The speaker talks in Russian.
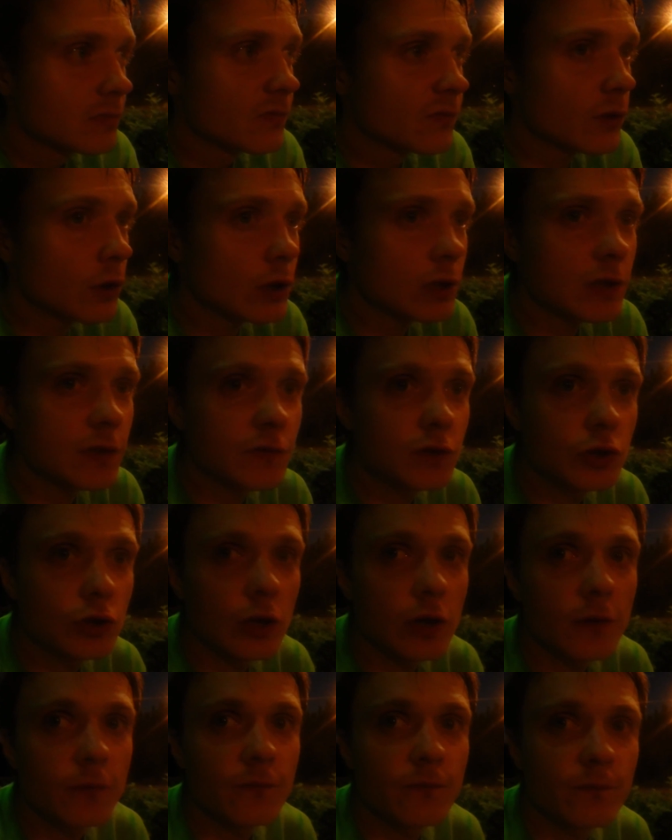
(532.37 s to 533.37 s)
Вроде
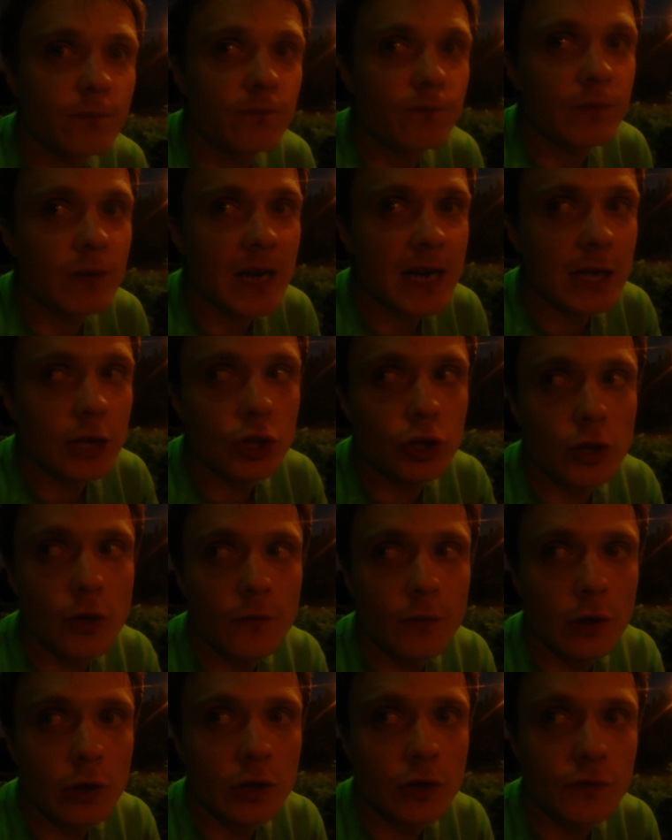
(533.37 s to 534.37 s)
все хорошо,
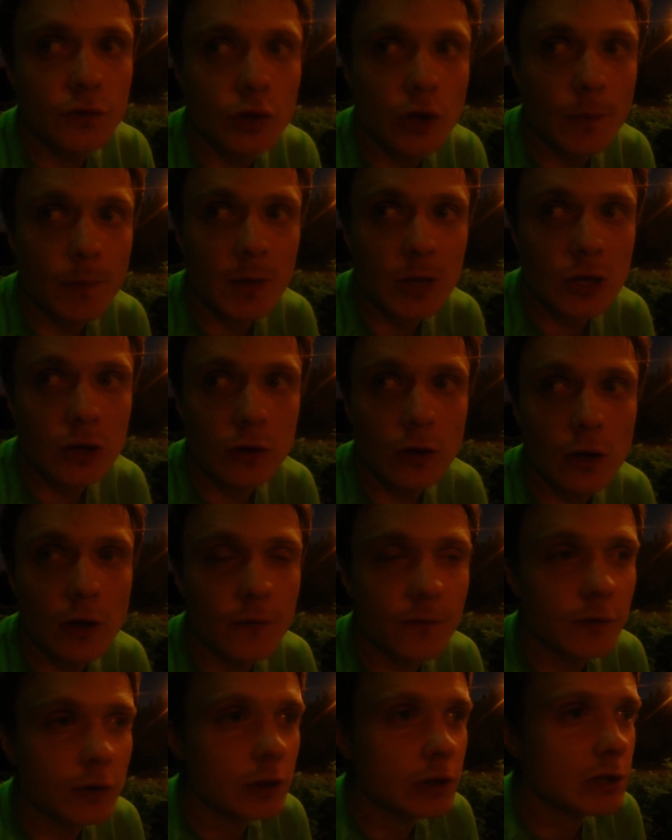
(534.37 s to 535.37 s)
вроде все
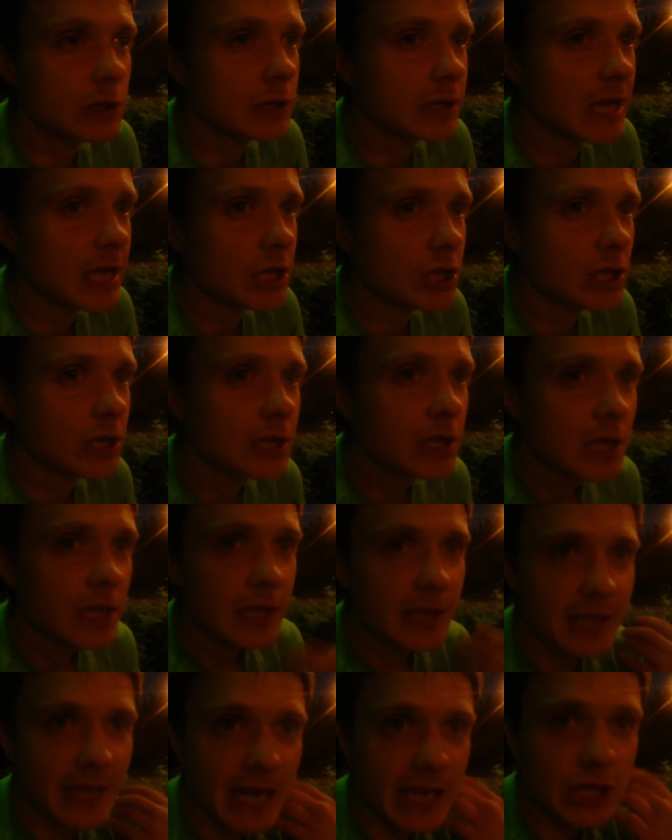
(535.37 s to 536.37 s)
пошло, вроде даже
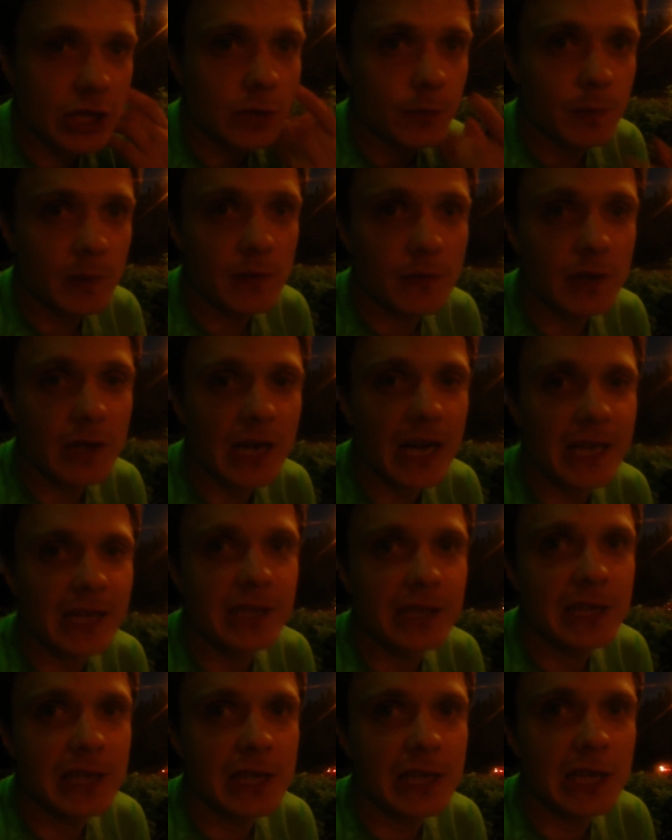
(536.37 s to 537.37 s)
начал привыкать
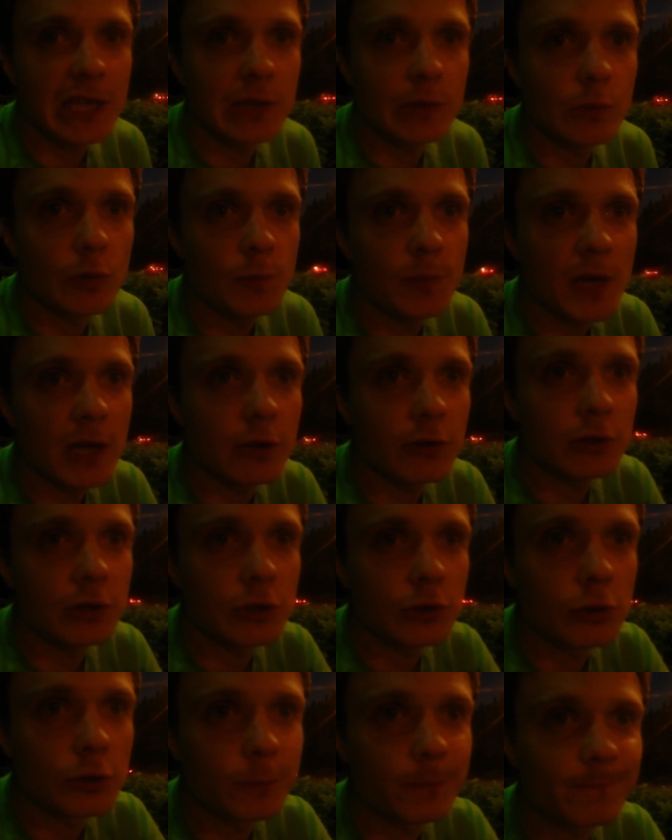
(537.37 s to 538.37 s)
к длительному бегу, и
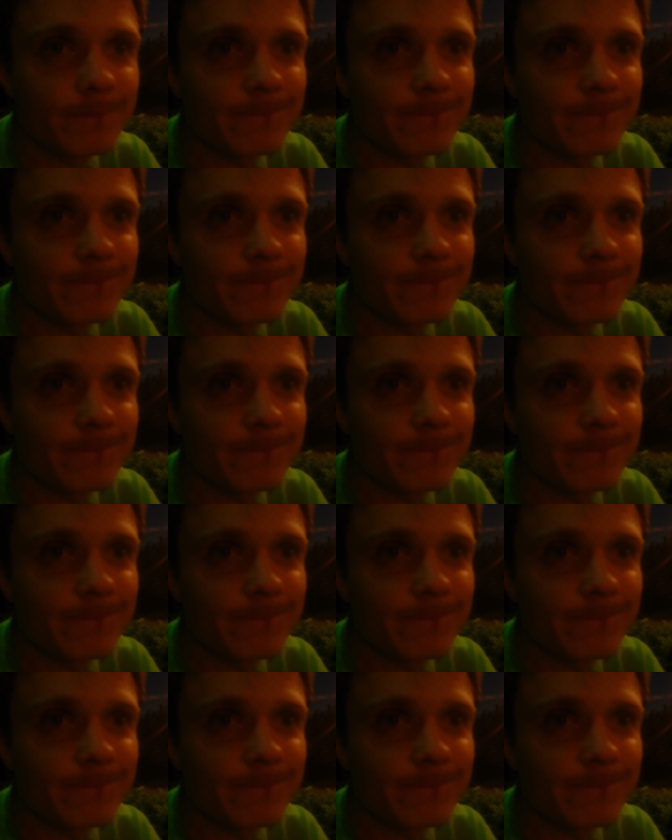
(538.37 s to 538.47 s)
тут...